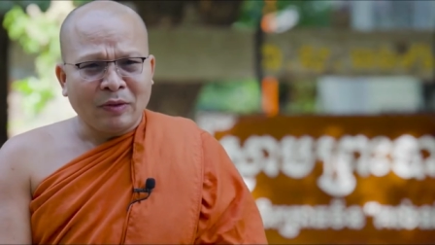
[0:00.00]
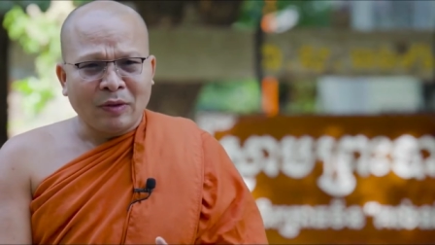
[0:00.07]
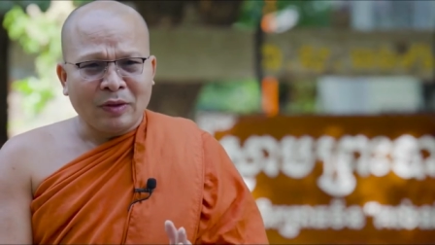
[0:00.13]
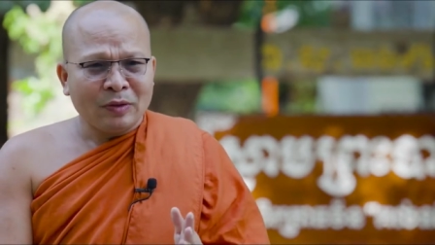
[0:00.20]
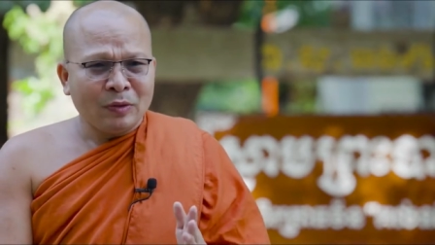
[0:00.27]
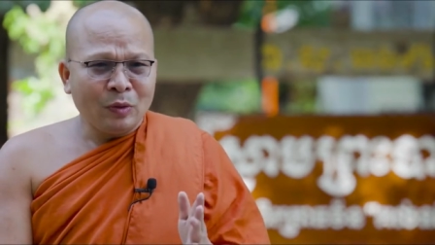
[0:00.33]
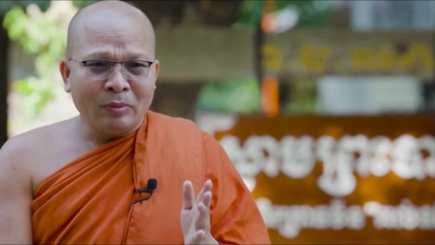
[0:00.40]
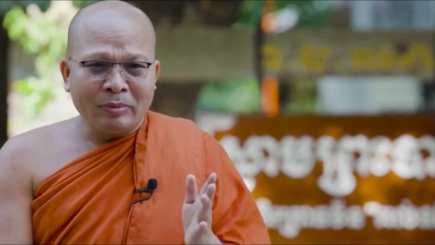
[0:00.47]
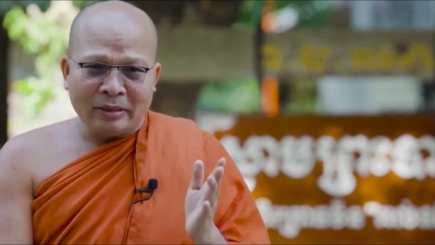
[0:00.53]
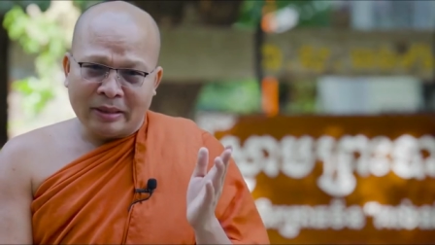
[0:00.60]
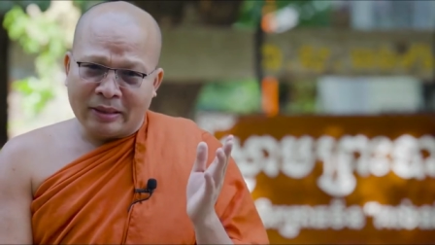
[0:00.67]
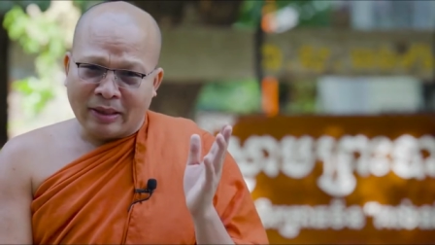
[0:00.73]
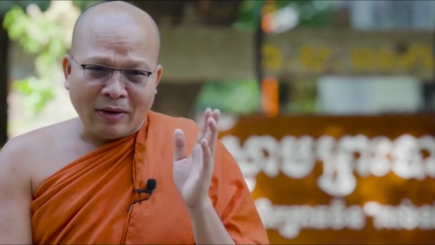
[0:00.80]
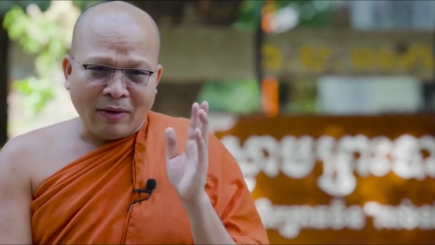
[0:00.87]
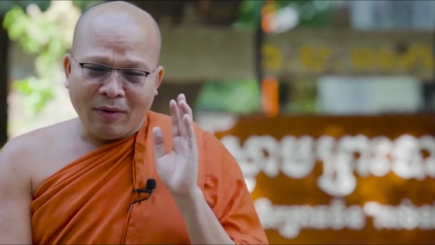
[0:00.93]
quật chụp
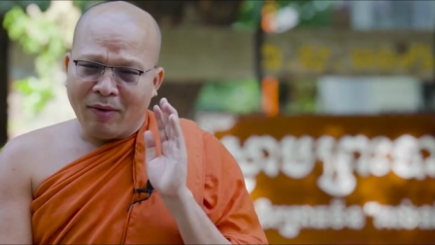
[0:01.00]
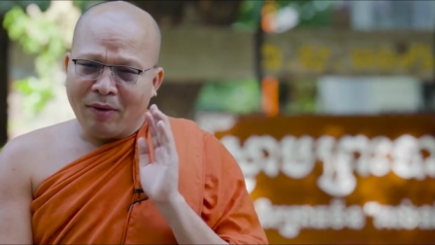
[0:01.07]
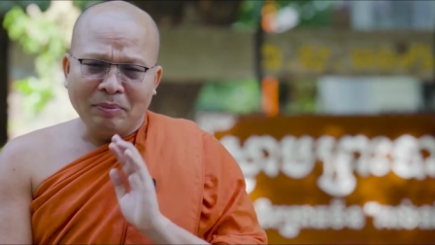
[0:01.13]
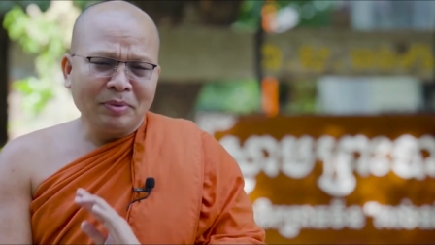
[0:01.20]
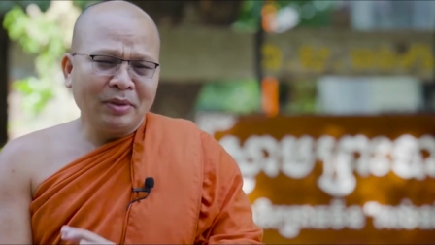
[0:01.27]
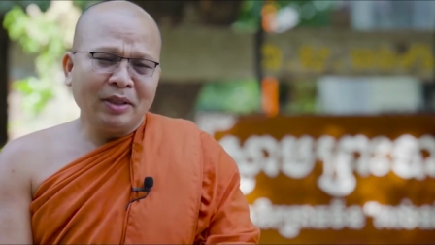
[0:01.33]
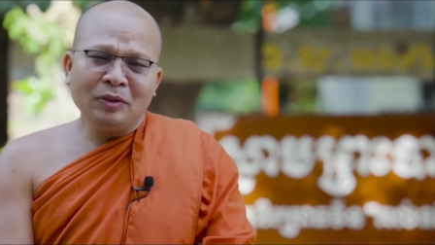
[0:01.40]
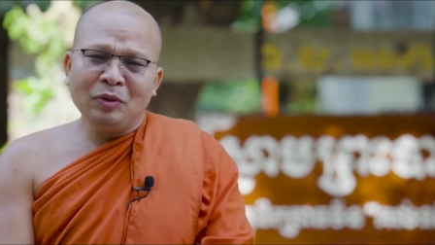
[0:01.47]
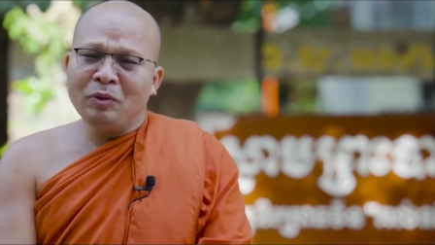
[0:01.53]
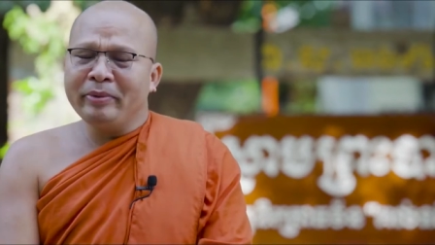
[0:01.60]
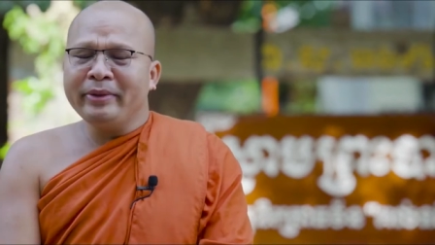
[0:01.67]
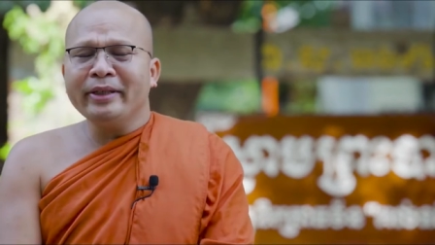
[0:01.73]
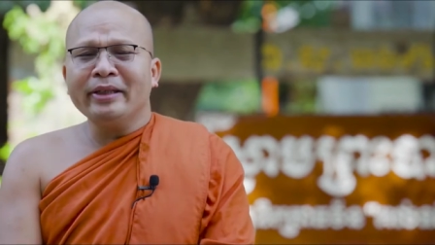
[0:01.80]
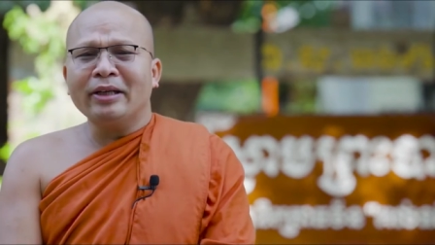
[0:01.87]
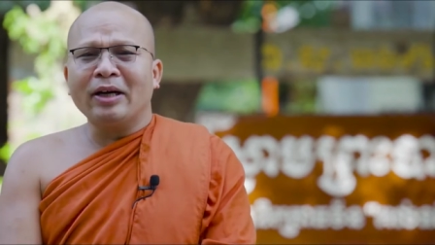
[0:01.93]
hương lõm sao chụp
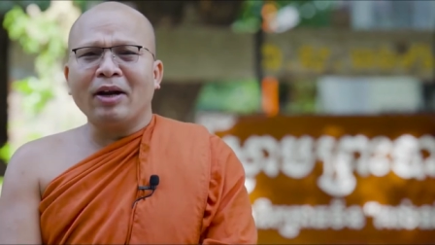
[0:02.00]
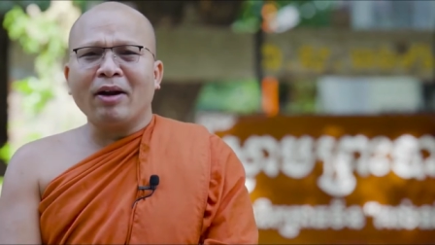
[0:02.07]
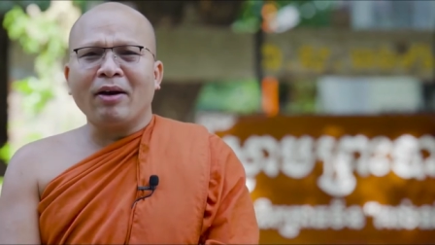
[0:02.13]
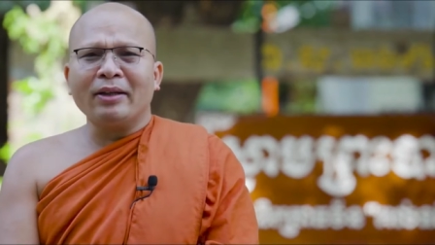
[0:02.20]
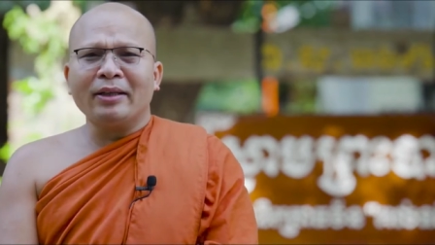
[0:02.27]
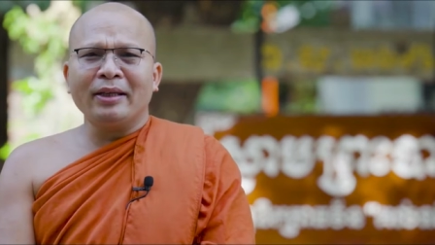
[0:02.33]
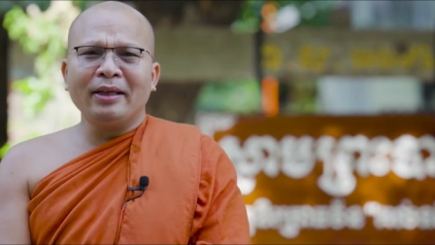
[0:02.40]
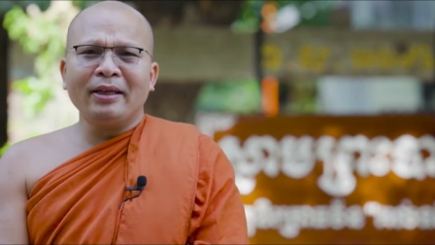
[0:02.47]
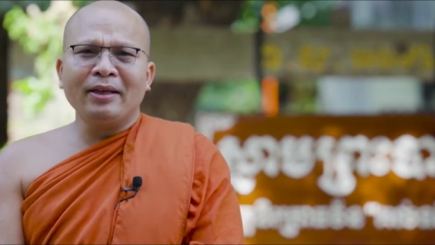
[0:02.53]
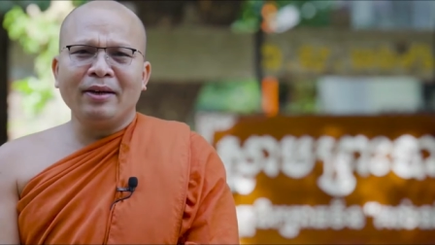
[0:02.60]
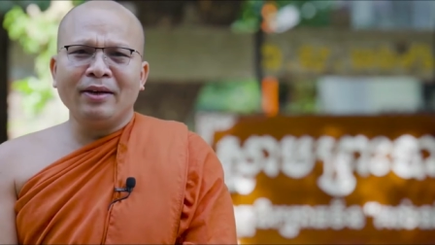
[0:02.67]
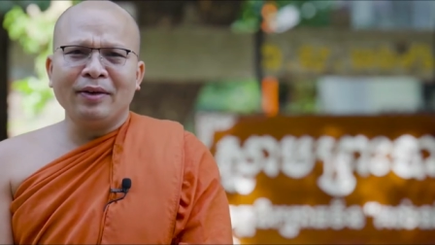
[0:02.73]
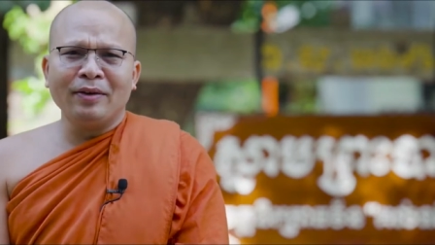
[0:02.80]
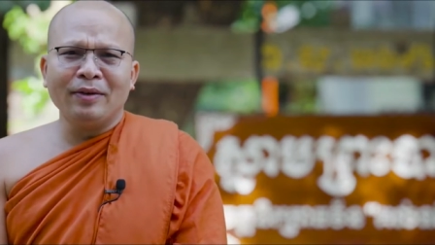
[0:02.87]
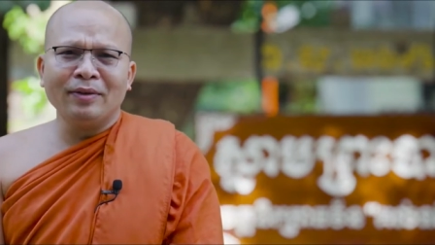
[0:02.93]
hương khá thế
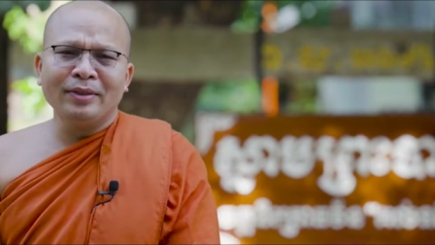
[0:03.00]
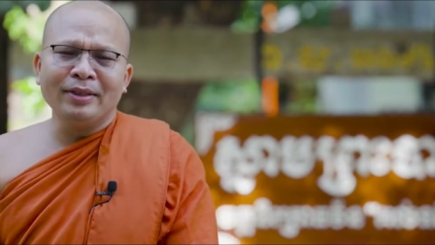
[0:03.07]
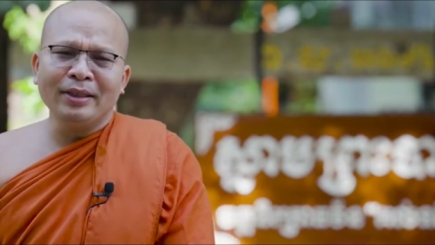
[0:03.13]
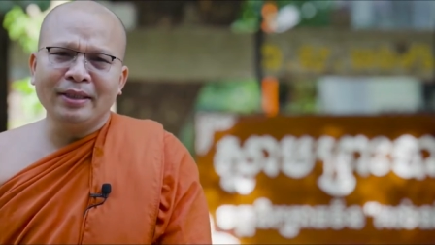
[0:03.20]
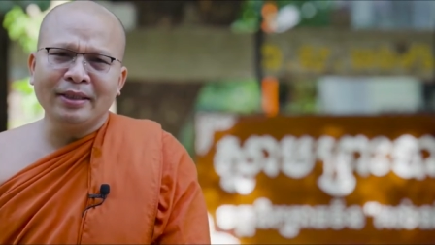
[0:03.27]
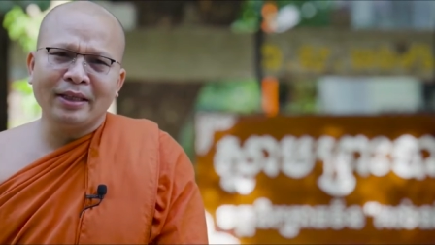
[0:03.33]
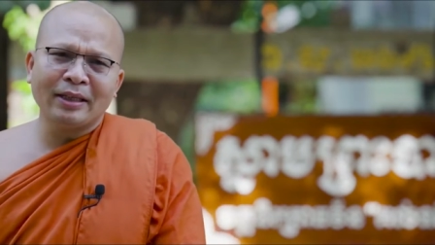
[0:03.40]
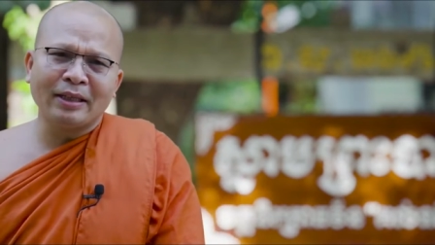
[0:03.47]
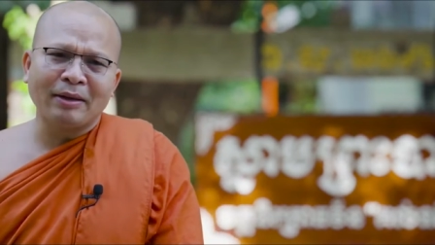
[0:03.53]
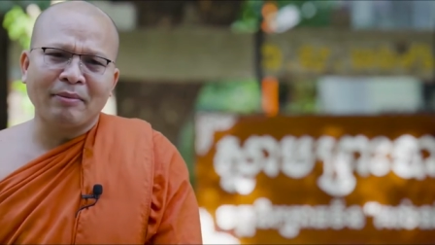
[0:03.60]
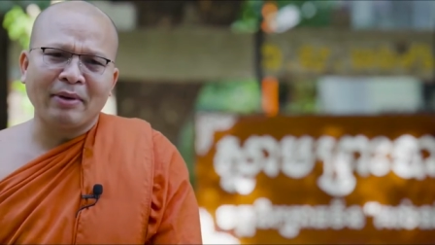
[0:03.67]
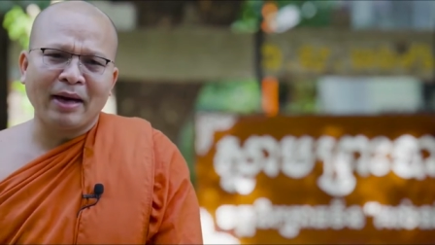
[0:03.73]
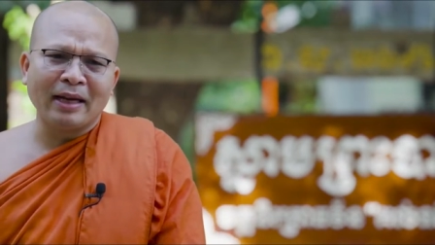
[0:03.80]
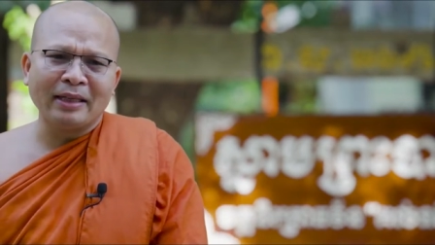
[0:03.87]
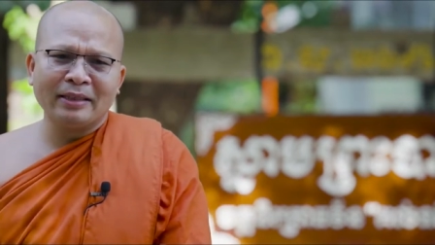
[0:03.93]
ai rồi si che thả
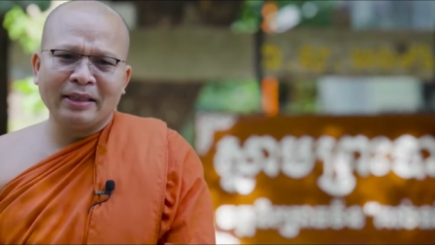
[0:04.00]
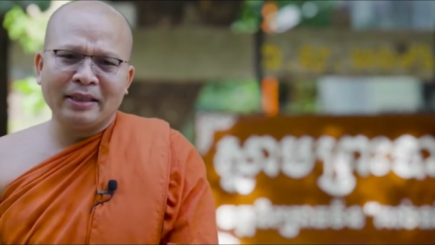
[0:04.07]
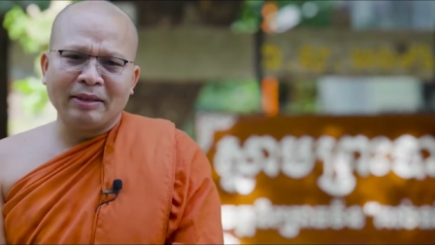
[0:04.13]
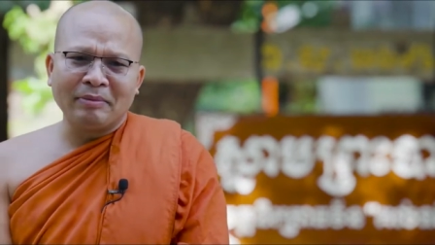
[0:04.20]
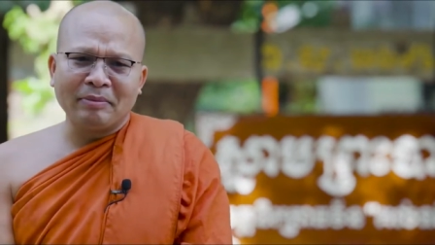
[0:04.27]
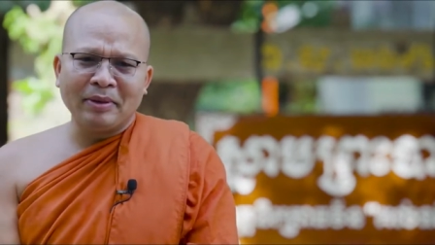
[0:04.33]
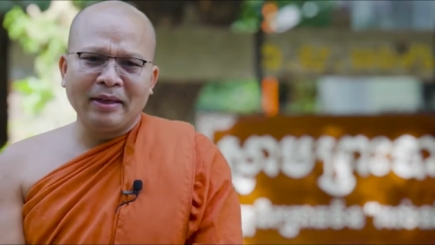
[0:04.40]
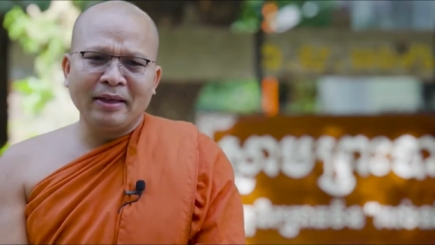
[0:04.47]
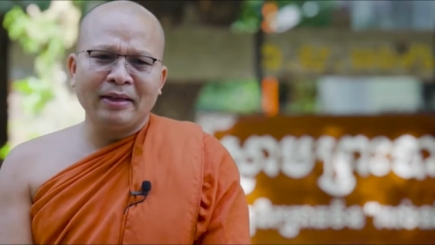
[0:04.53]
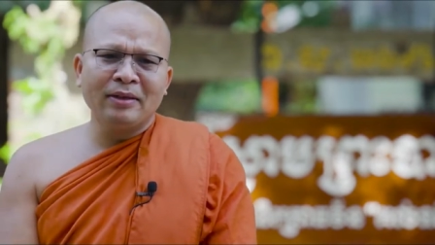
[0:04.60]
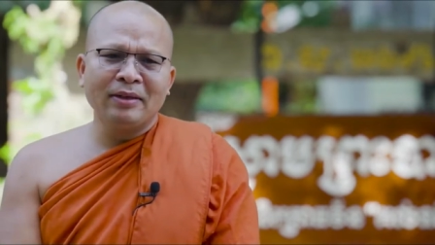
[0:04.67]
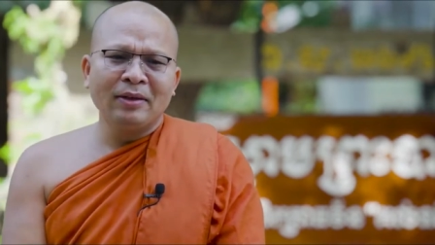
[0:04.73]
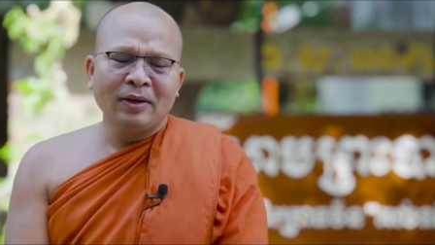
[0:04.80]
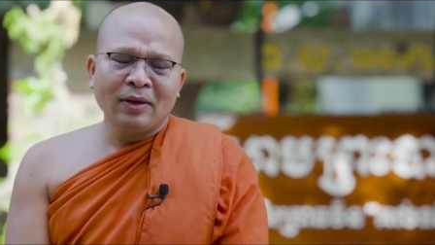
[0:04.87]
ban che tầm miên